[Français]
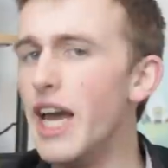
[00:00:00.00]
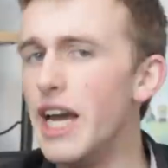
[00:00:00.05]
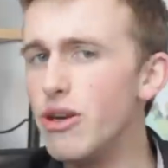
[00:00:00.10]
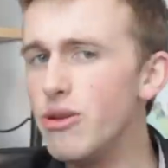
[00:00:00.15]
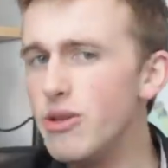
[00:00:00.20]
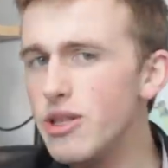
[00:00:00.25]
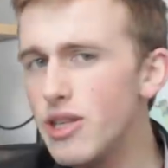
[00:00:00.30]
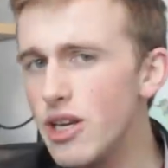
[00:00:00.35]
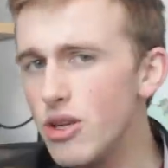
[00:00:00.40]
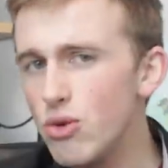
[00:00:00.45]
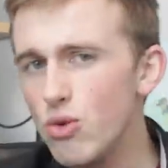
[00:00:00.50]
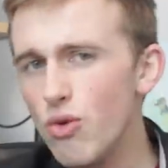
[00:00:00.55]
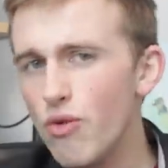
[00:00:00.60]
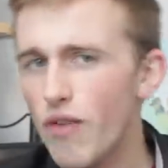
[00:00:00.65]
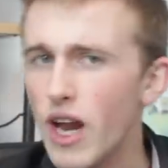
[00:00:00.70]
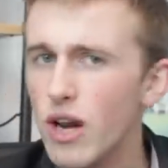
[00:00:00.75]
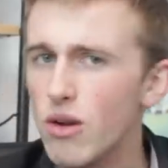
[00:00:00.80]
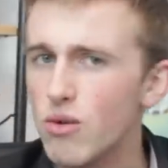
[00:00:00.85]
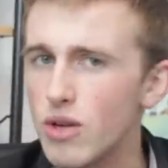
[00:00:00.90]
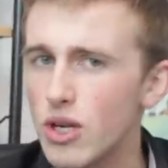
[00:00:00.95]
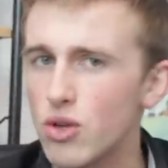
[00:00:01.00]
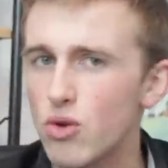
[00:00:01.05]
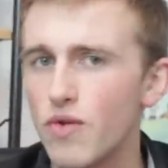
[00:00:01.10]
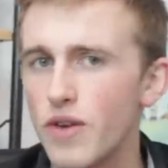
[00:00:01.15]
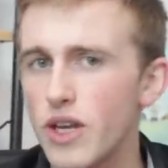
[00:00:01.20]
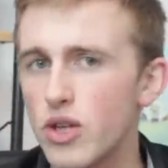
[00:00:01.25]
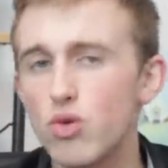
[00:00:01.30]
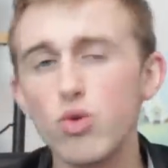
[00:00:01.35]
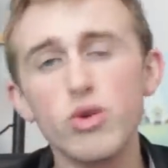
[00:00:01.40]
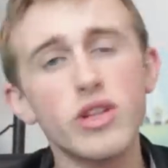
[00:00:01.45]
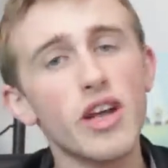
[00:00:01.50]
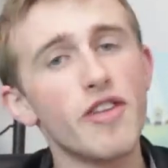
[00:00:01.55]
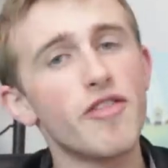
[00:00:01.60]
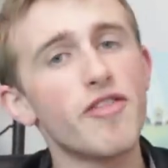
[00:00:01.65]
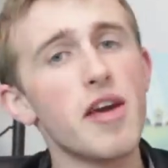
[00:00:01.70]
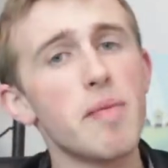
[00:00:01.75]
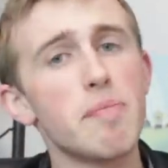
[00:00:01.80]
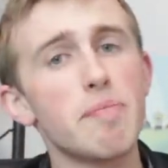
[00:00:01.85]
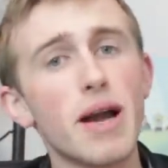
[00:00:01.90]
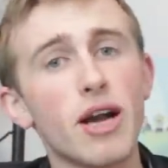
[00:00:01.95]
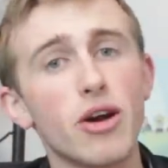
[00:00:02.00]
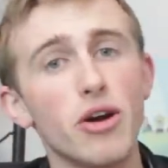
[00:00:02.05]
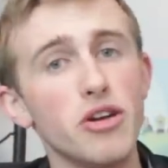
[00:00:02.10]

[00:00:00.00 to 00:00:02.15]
et une idée nouvelle qu'on a trouvée tout à fait pas